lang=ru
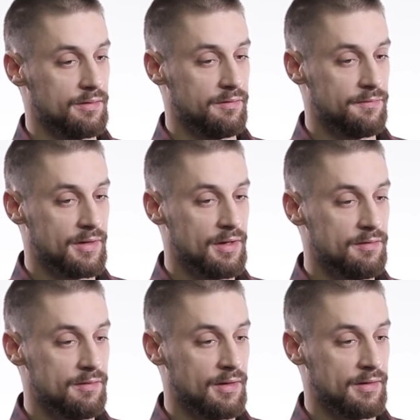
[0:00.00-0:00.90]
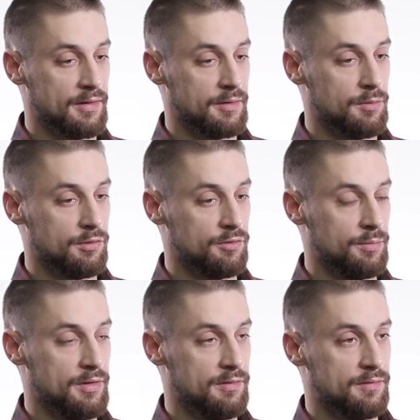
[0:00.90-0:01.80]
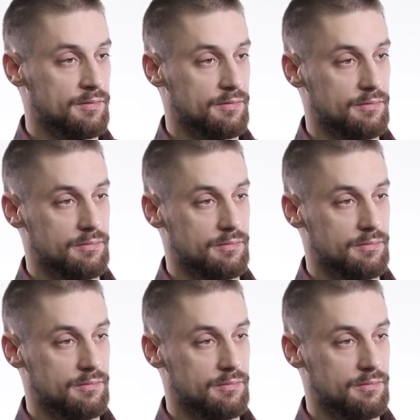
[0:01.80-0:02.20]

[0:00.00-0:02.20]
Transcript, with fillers: Классификаций таких может быть